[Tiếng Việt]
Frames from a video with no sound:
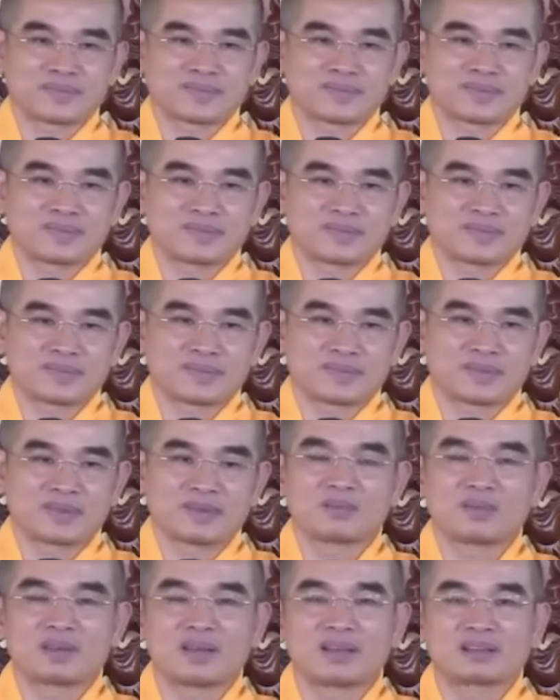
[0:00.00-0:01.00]
Chúng ta
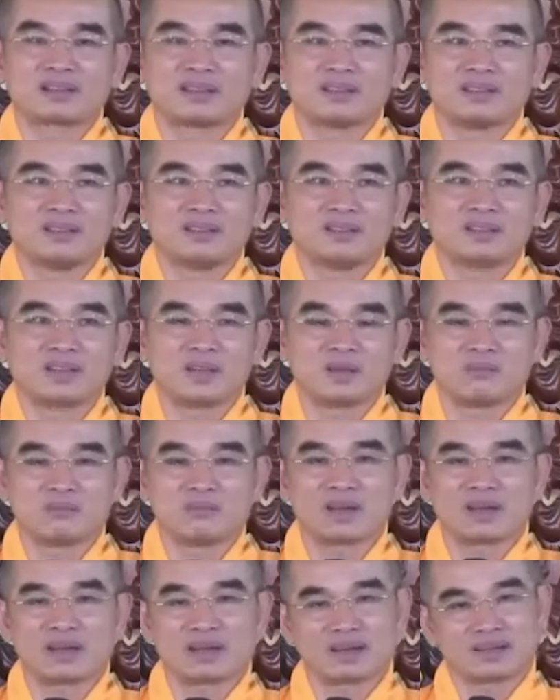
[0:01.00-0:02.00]
tự kiểm lại cái
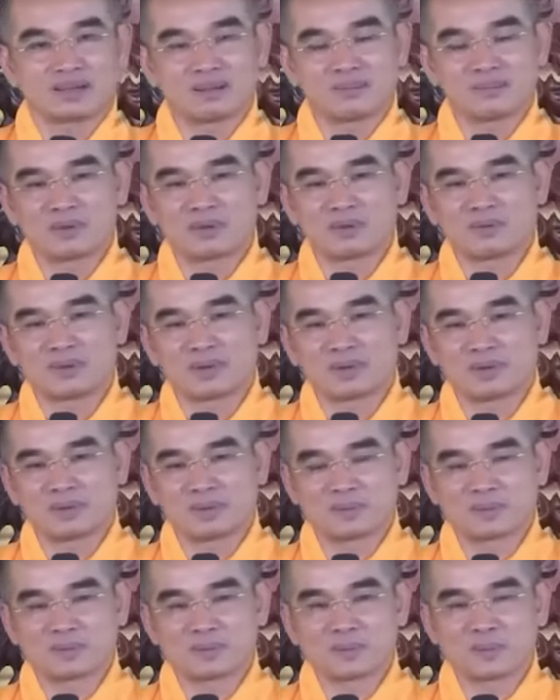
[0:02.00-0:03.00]
tâm của mình.
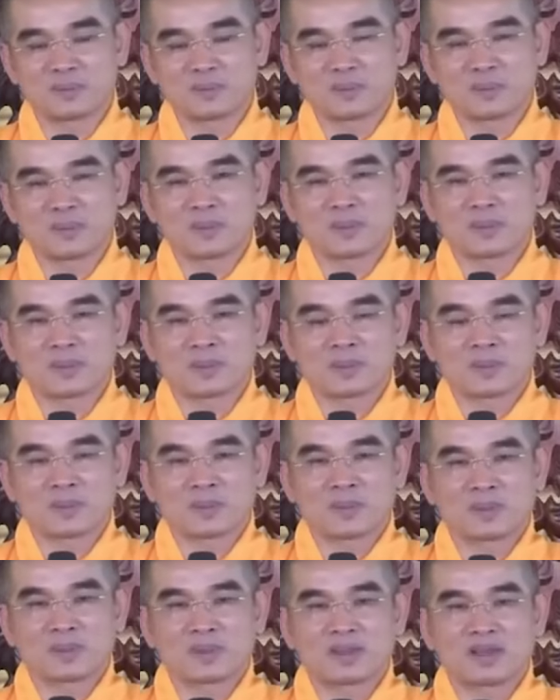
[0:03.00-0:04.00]
Thành
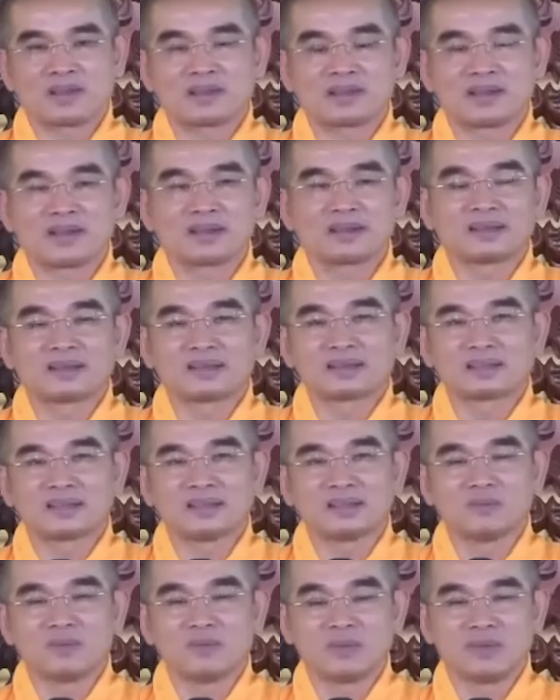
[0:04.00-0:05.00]
ra khi mà những
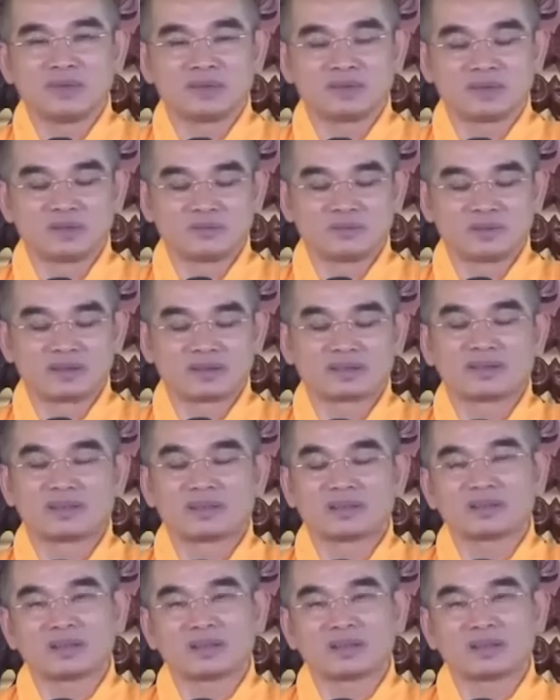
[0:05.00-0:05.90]
người mà thiền định đó,